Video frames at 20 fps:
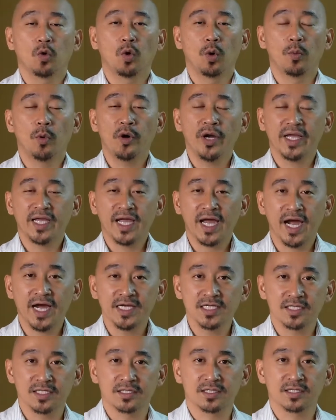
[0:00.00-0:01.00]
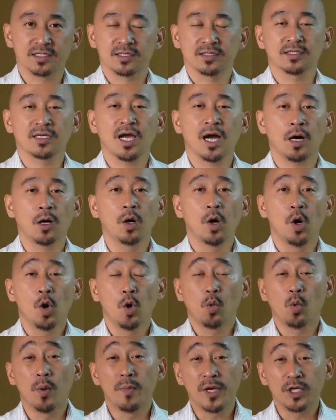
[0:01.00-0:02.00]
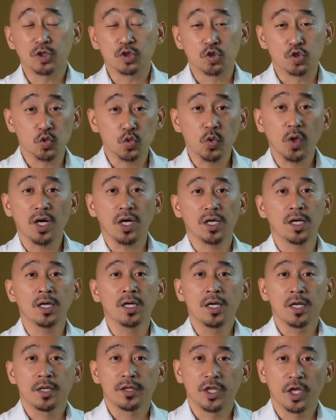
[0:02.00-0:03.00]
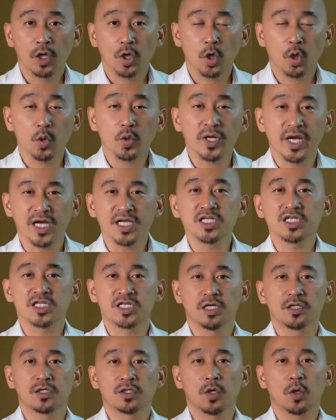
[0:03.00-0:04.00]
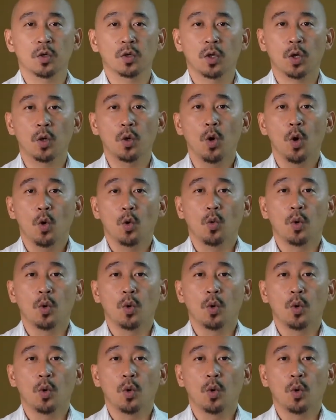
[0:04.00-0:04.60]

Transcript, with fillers: 我们会开始思考，我们如何能够跟神同工？